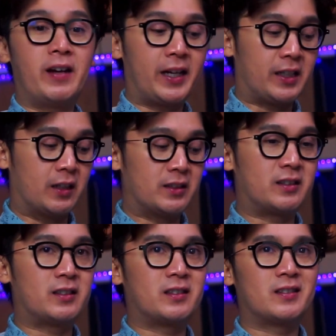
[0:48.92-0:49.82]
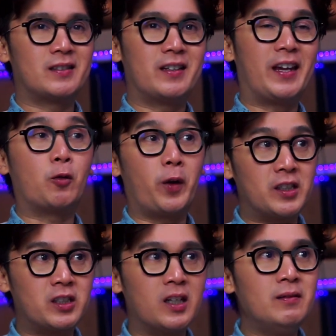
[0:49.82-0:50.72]
radius
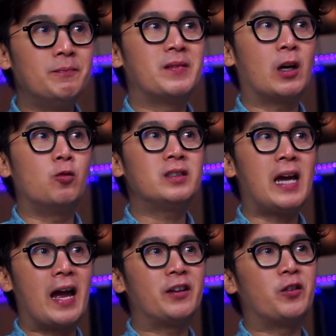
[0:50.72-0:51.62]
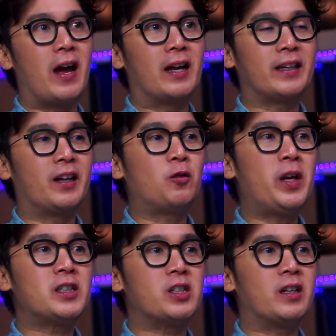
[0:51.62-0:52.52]
equation na kung saan yung ating
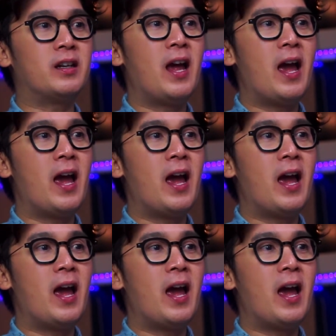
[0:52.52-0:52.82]
equation